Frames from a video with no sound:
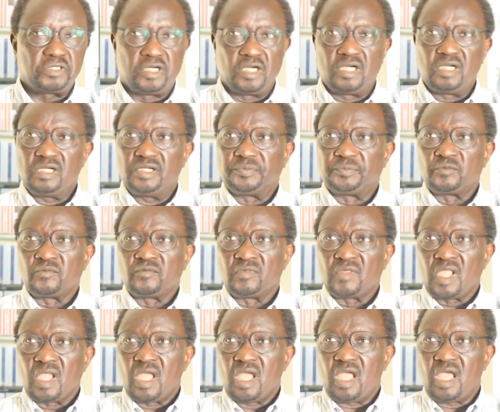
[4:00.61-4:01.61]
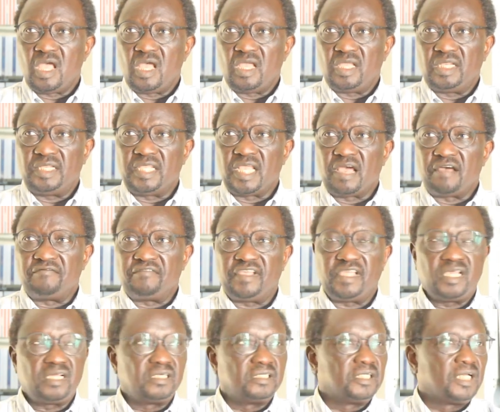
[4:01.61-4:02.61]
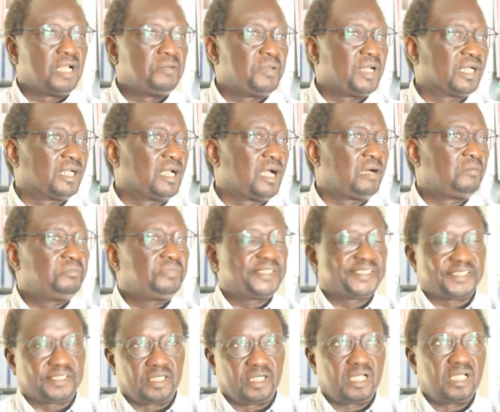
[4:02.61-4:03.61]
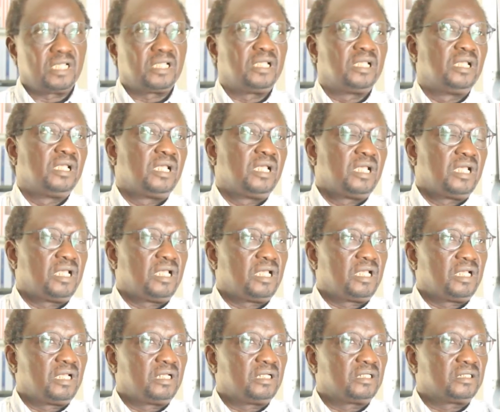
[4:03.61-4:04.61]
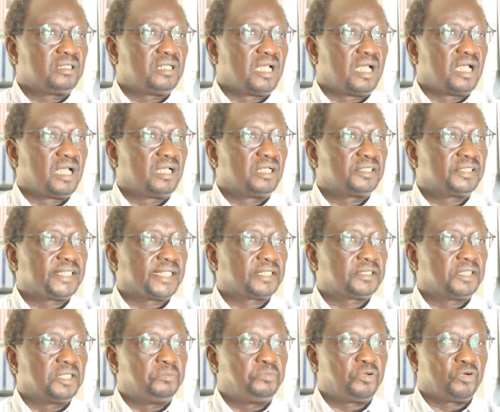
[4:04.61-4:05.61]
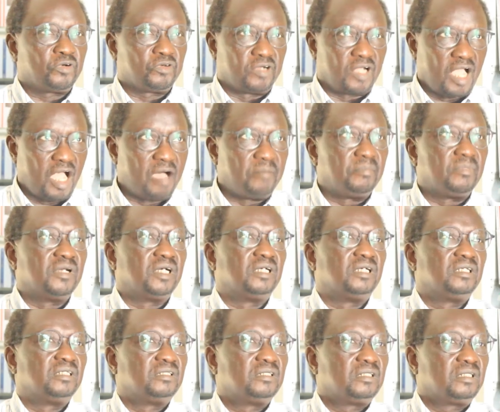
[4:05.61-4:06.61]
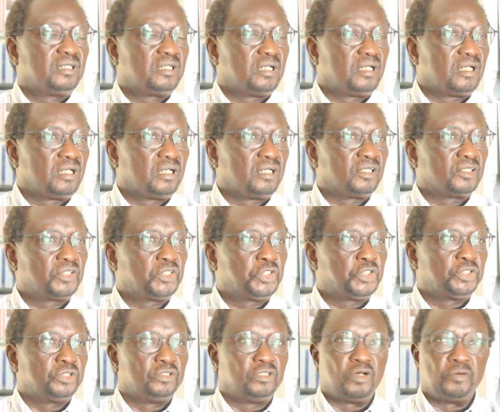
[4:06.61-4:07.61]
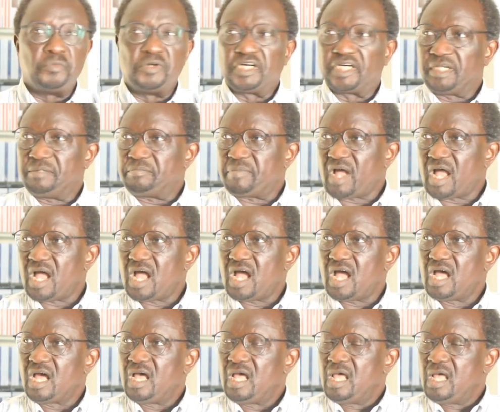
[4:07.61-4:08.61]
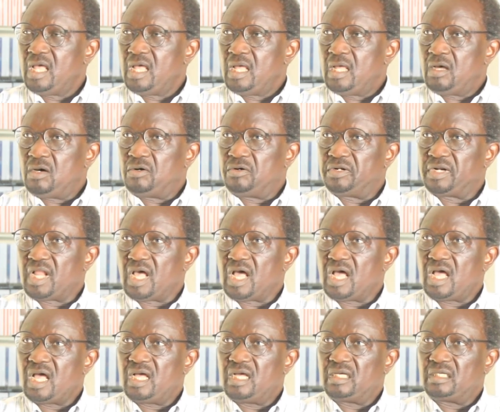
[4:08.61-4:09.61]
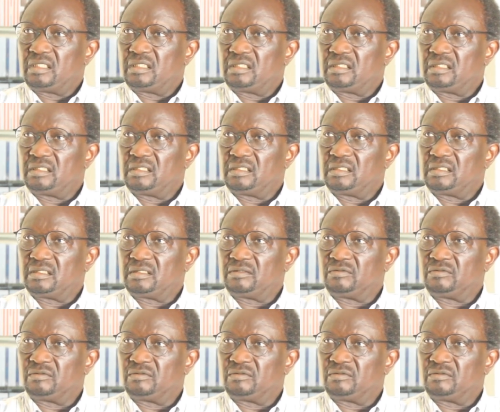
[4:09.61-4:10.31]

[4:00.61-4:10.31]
qu'il il y avait un amalgame parce que dans certains programmes euh, que je ne nommerai pas, on a euh,